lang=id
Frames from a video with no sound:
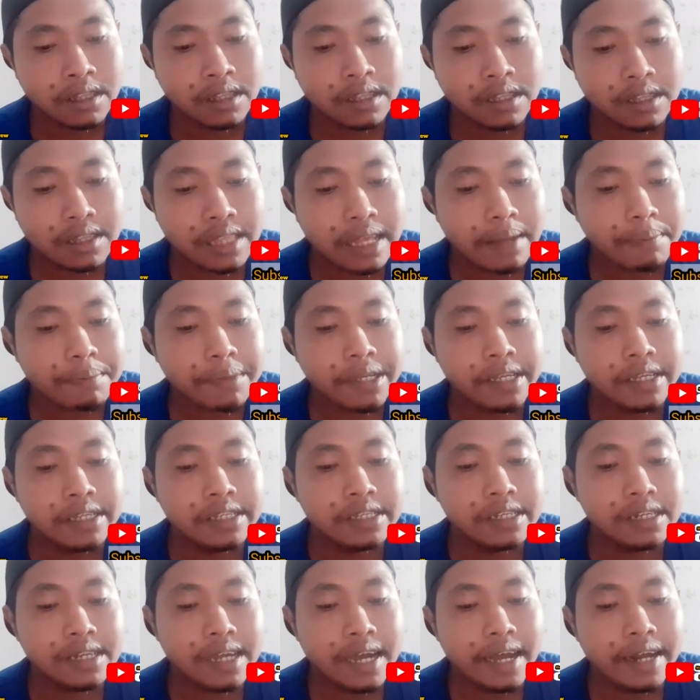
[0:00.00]
tetapi
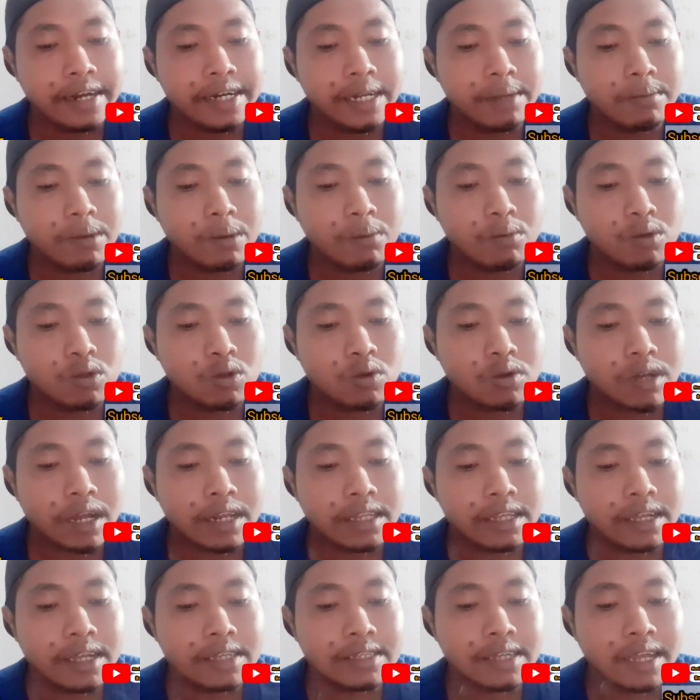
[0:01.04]
jika Anda
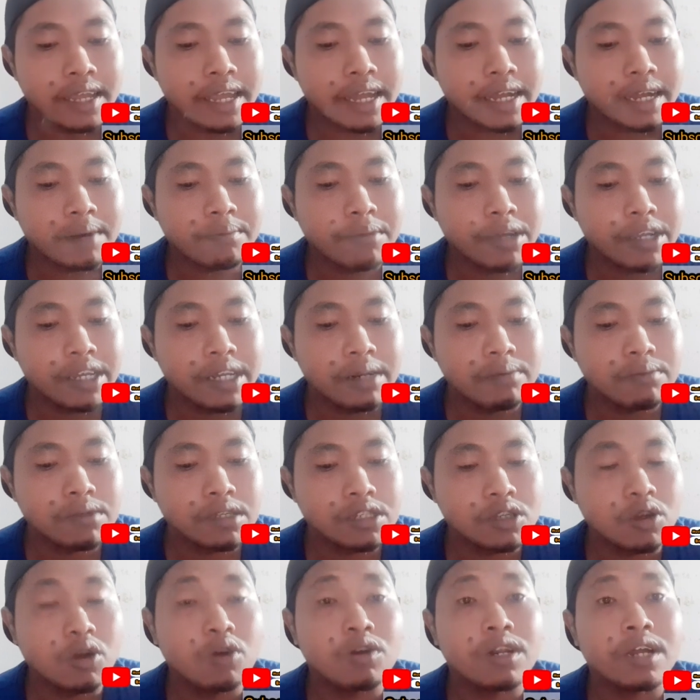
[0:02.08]
membutuhkannya, saya akan mengirim
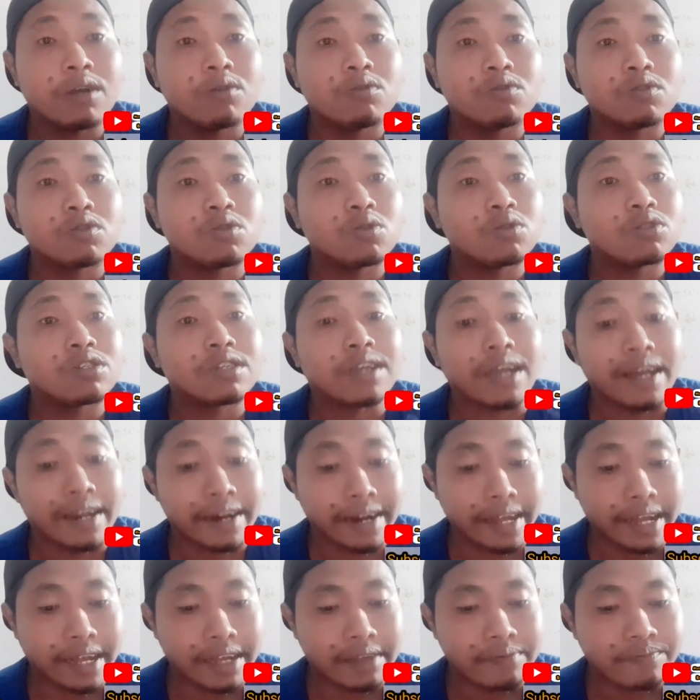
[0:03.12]
seseorang untuk
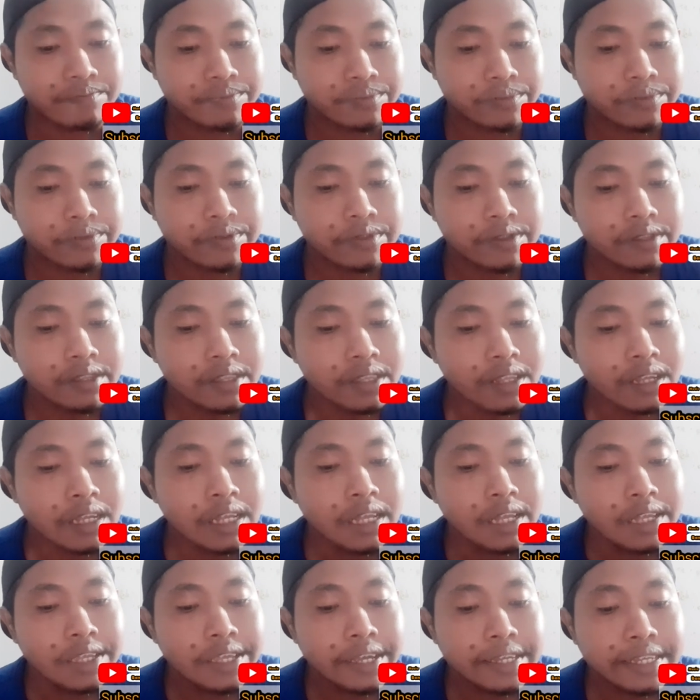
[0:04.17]
sekarang.
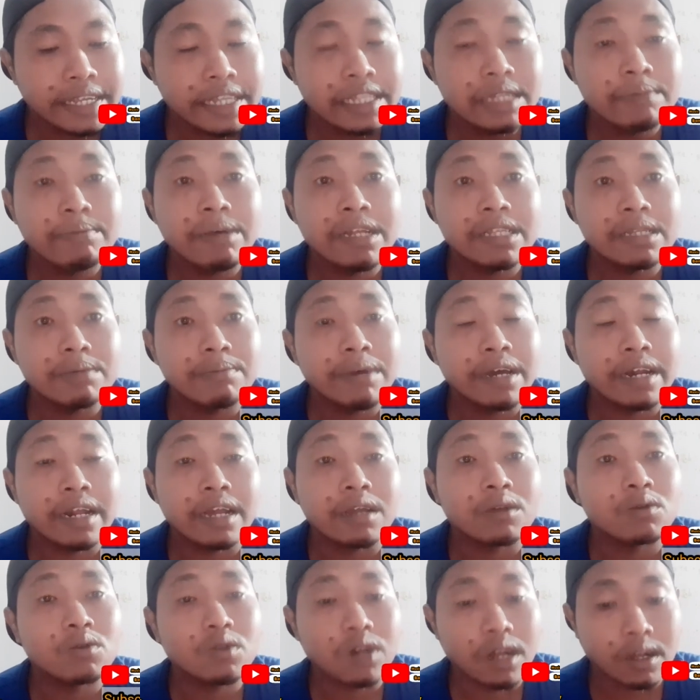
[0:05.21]
Yajan tiba-tiba
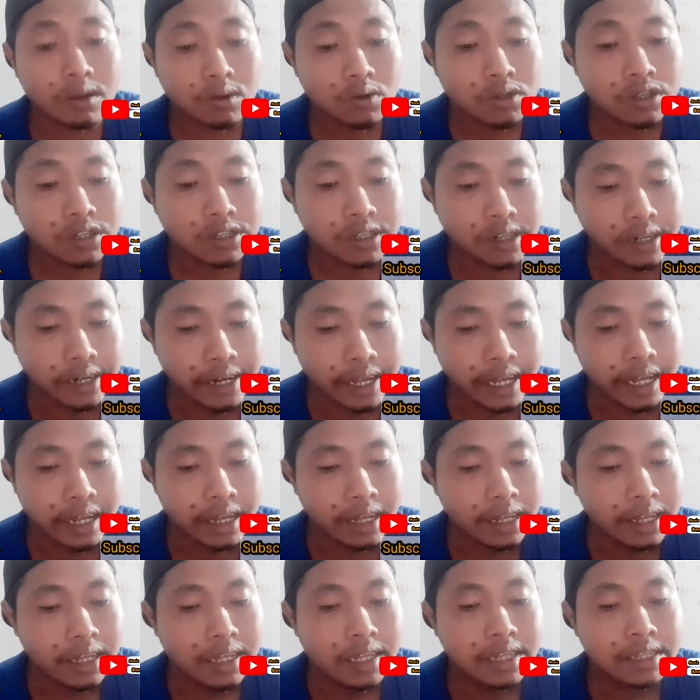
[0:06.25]
ragu-ragu
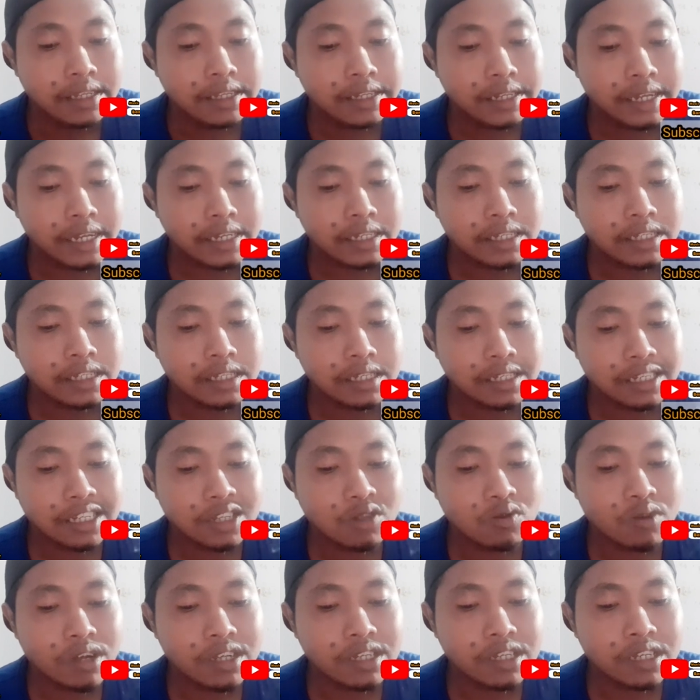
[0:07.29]
sejenak. Jika
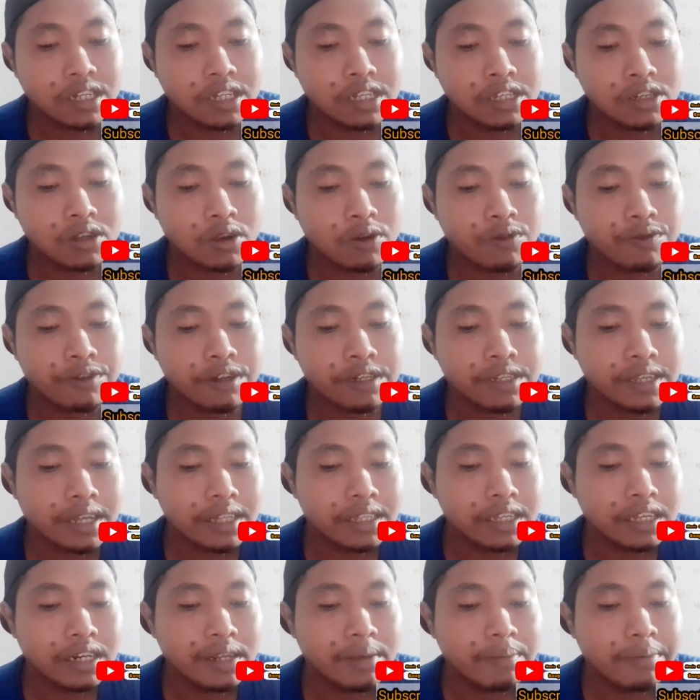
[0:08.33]
situasi Lisoven saat
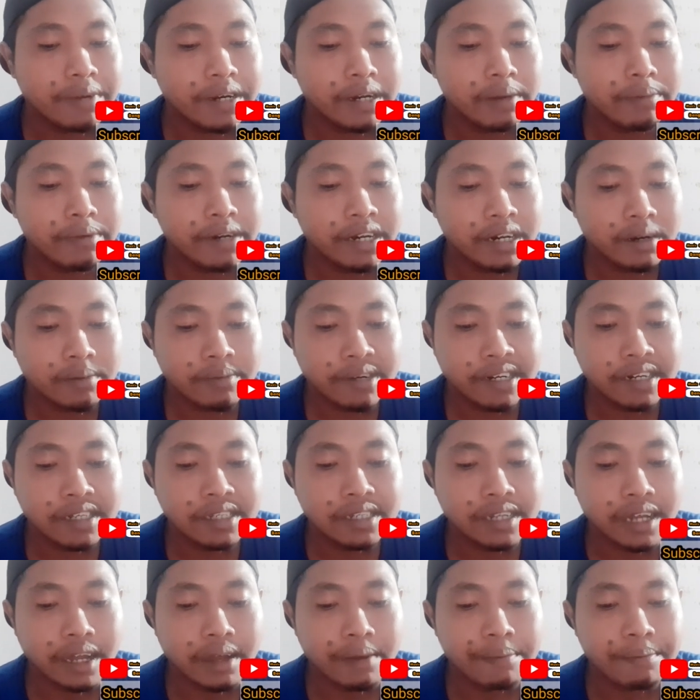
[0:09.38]
ini benar-benar
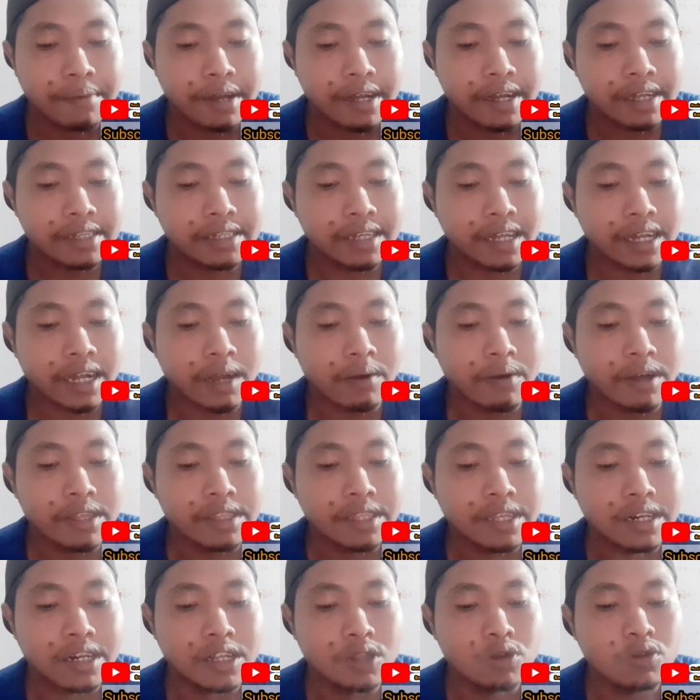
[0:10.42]
mendesak, maka saya
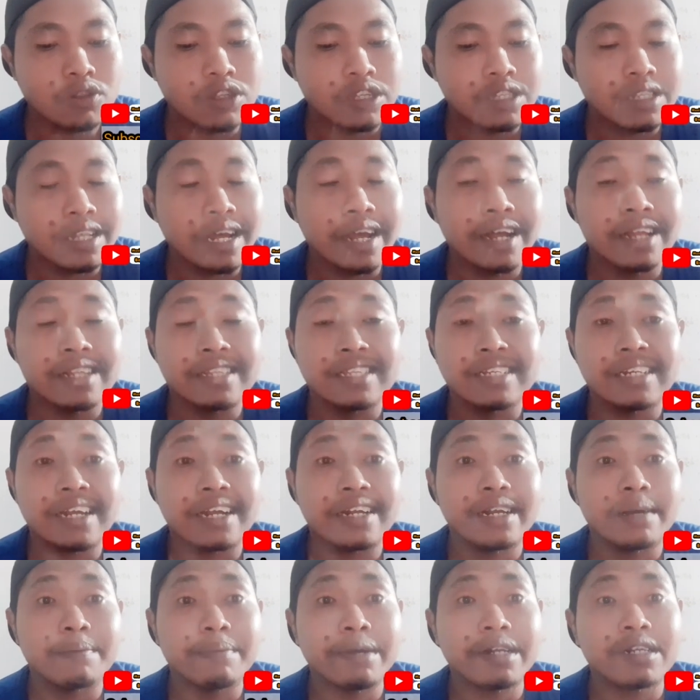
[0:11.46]
khawatir itu tidak
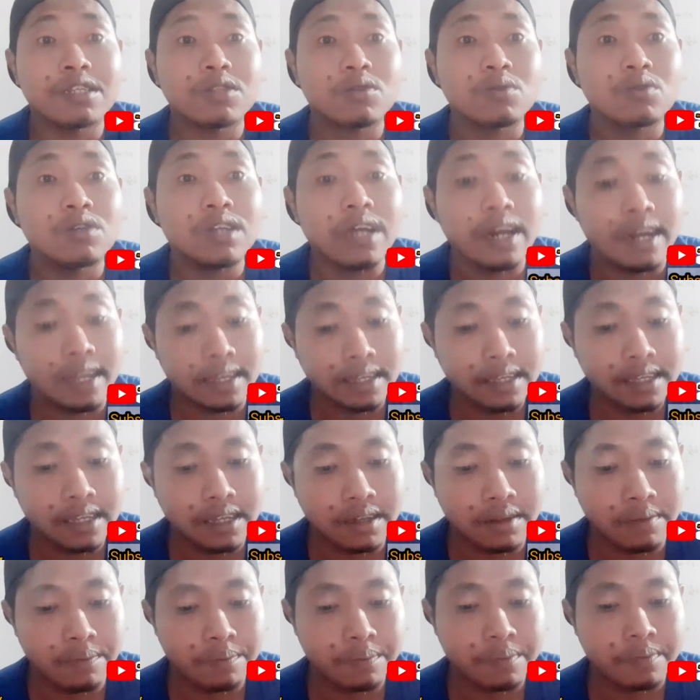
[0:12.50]
tidak dapat ditunda lagi.